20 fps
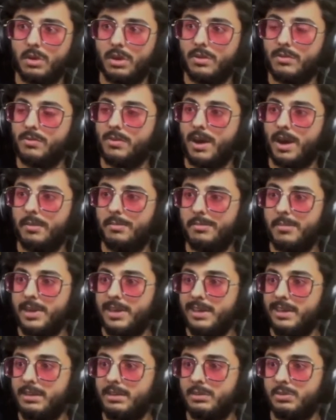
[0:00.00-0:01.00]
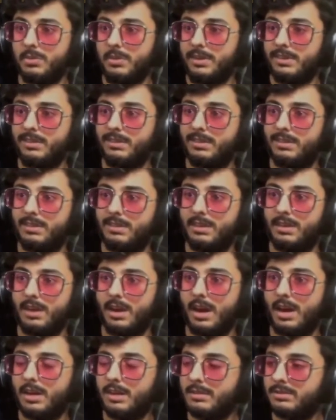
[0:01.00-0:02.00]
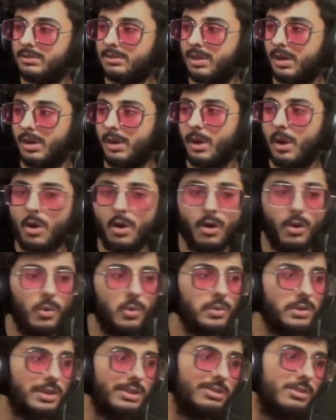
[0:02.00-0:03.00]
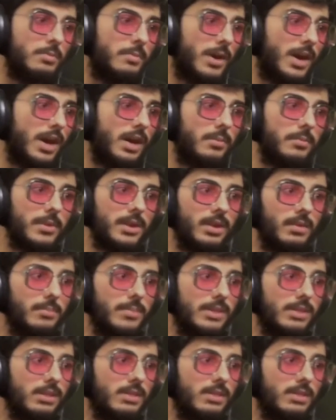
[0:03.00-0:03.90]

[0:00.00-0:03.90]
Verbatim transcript: उनके फैमिली इस वक्त क्या चल रहा होगा उनके दिमाग में